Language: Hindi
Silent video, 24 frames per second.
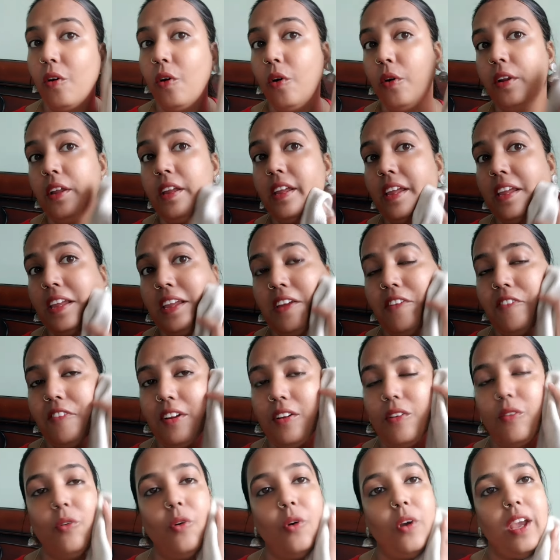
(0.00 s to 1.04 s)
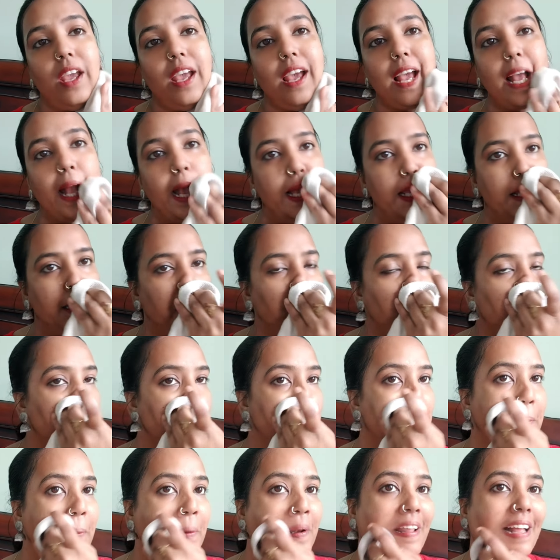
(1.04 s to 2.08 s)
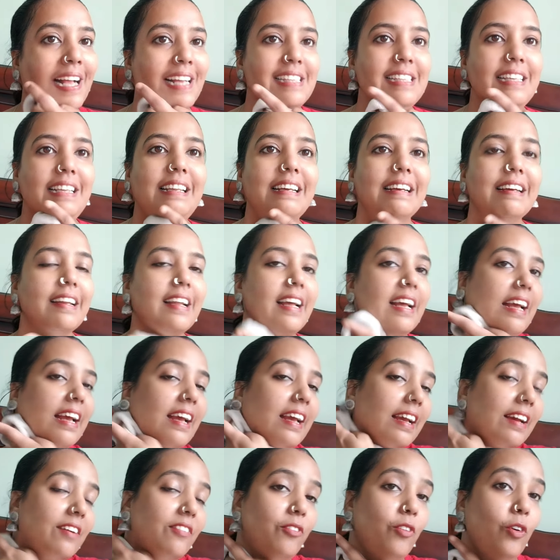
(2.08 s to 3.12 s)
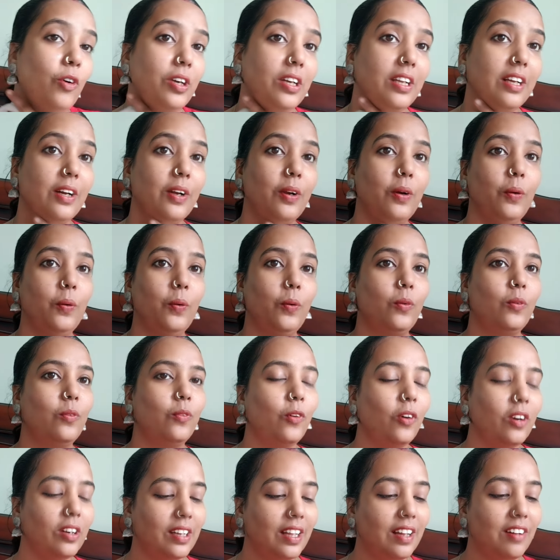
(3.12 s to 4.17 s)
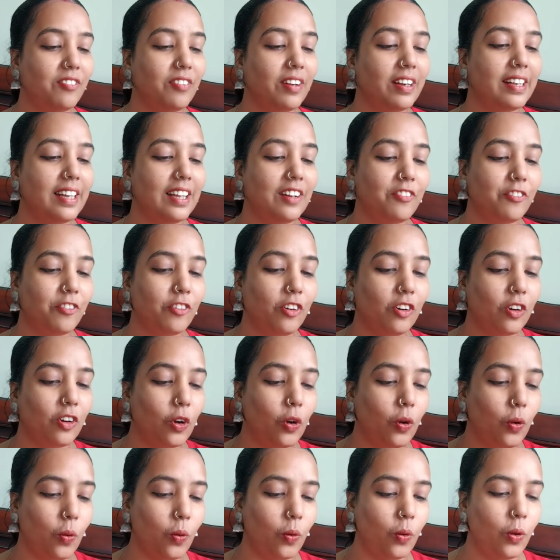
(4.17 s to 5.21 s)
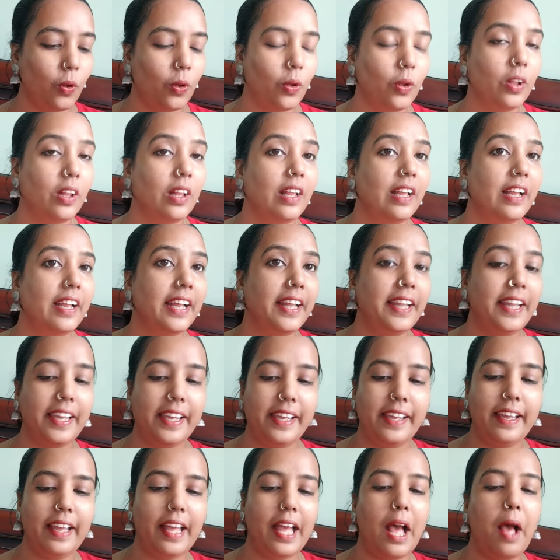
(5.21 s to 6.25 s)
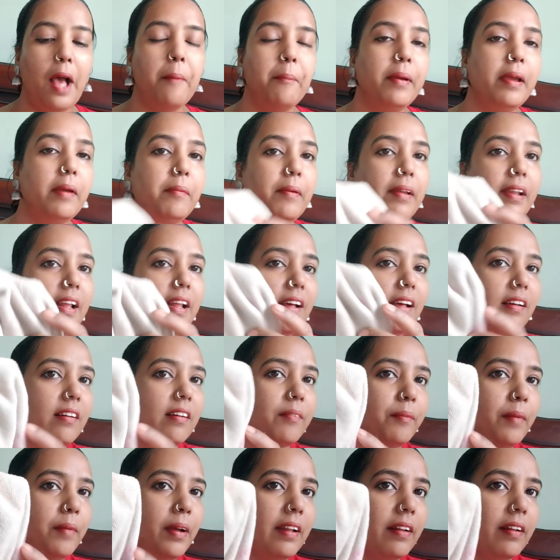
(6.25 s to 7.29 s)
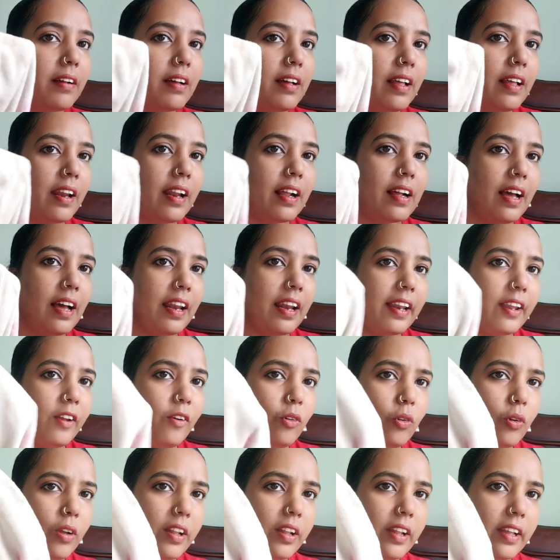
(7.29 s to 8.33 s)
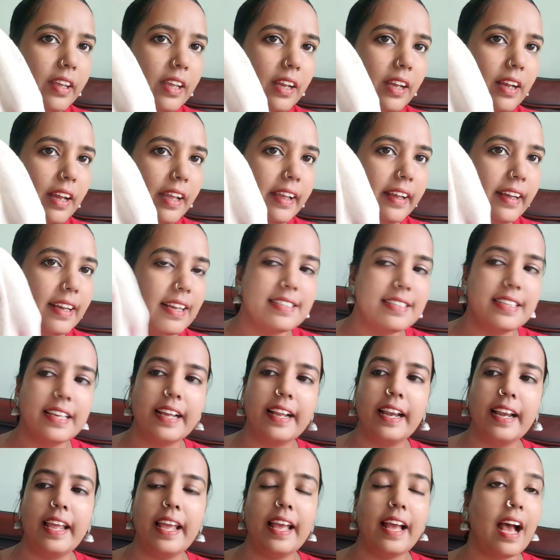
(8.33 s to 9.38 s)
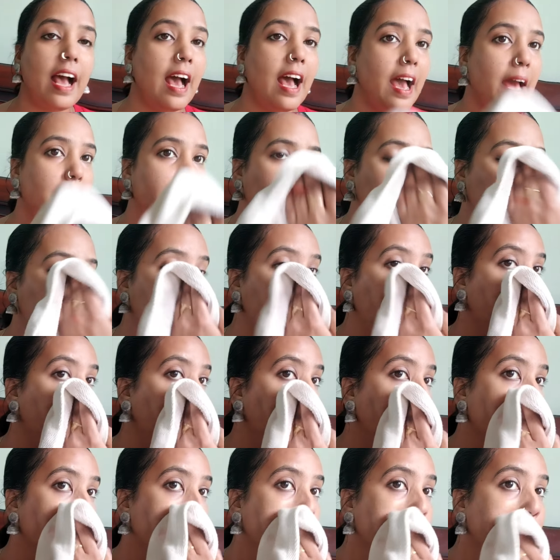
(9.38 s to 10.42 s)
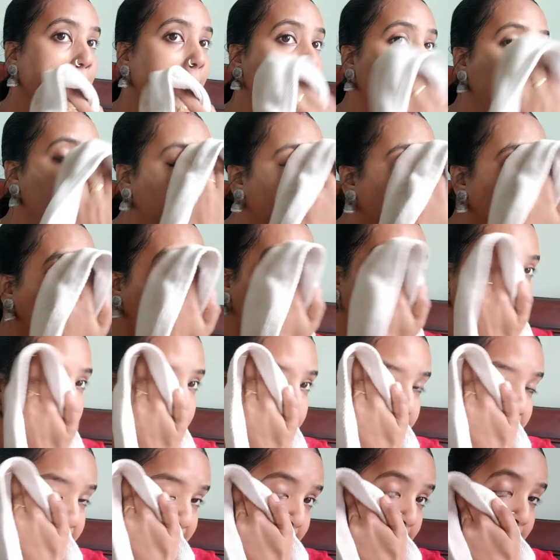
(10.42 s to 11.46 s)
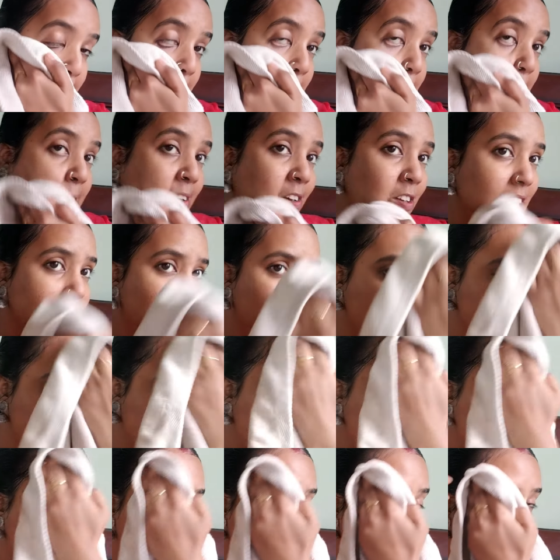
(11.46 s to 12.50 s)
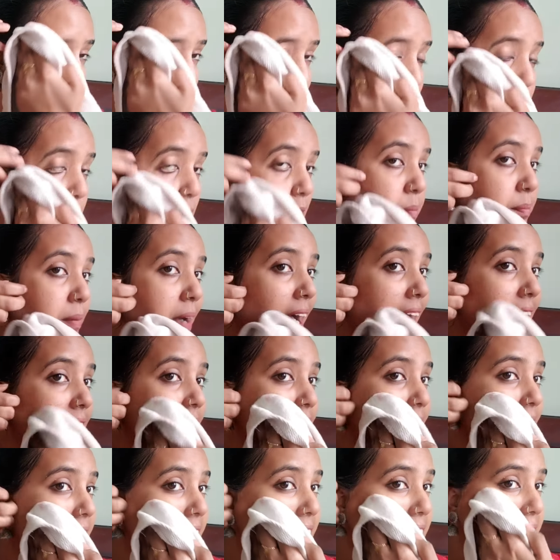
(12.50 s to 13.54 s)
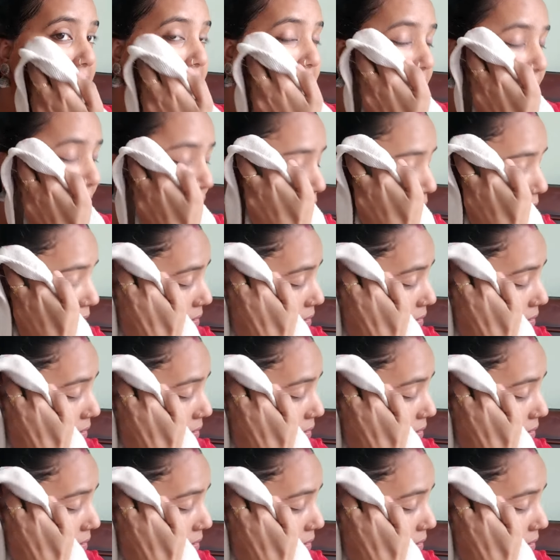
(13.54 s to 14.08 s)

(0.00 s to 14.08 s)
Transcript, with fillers: और इवन हो गया है स्किन बिल्कुल ऐसा लग रहा है वाटर ग्लो वाटर वंडरफुल ग्लो ये देखिए अभी भी ना मैं कर, कर रही हूँ तो ये देखिए कहीं कहीं से क्ले आ रहा है तो क्योंकि इसके बाद मुझे बात ही लेनी है